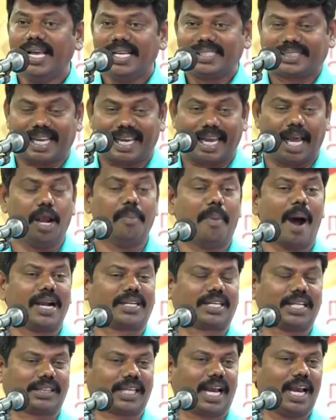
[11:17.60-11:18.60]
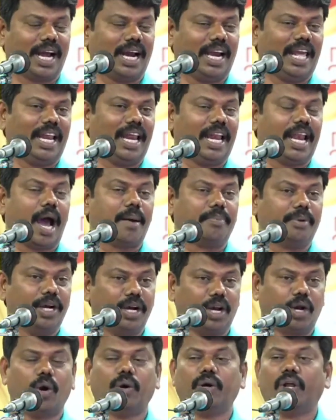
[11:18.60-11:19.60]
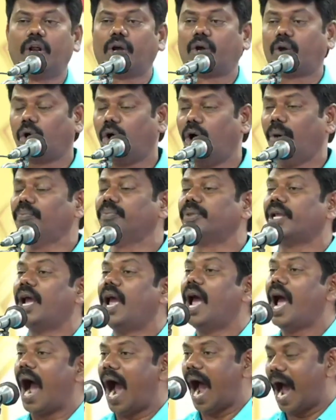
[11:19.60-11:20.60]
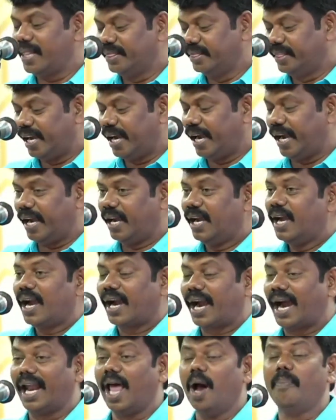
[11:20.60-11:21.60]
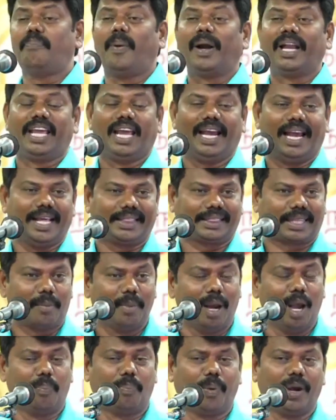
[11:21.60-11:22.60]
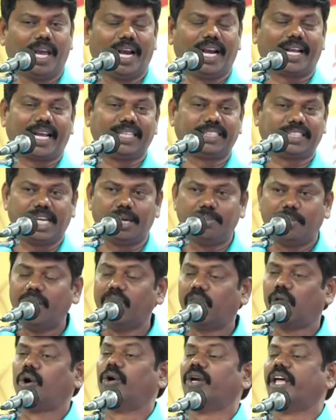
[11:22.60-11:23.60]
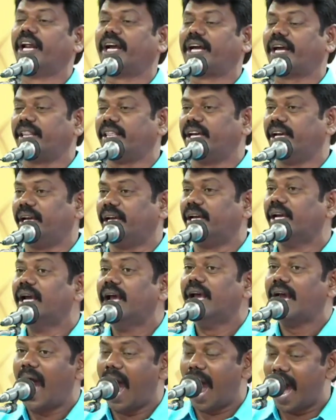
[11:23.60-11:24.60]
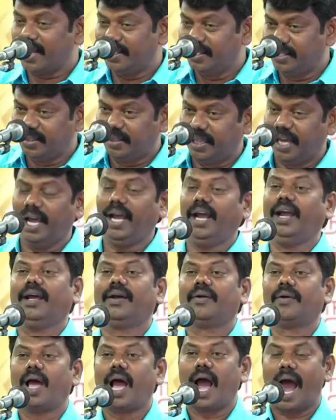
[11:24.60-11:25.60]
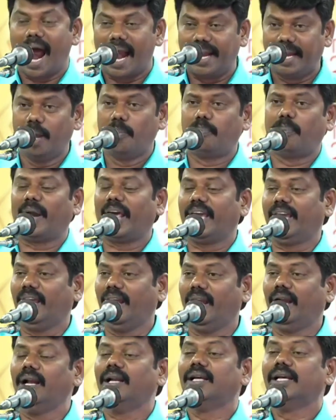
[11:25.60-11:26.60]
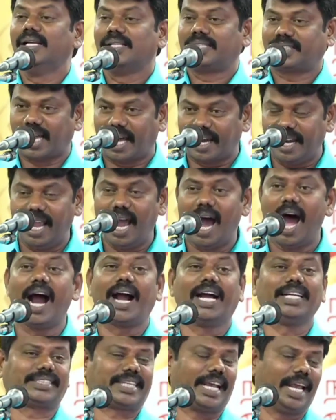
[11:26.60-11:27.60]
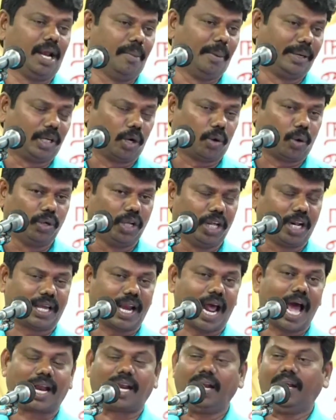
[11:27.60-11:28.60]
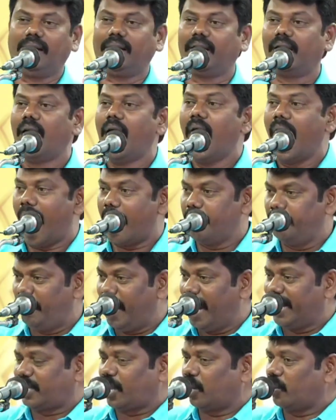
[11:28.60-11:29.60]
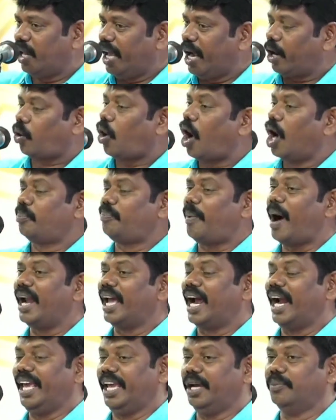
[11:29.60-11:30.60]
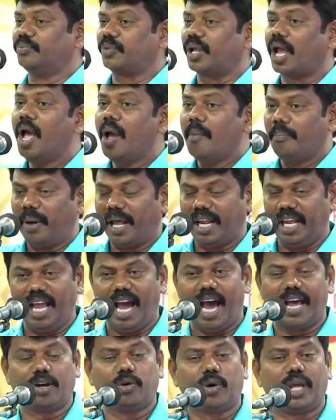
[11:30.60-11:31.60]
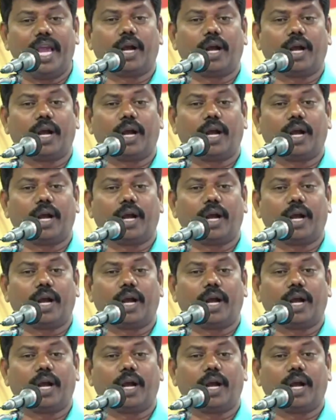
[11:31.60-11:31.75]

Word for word: செயல்பாட்டு தளங்களிலே நாம் நின்று கொண்டிருக்கிறோம் அந்த கலப்பணியிலே தமிழ் புலிகள் கட்சியும் நின்று கொண்டிருக்கிறது அந்த அடிப்படையில் சரியாக செயல்பட்டுக் கொண்டிருக்கிறார்கள் அம்பேத்கருடைய கோட்பாடுகளையும் பெரியாருடைய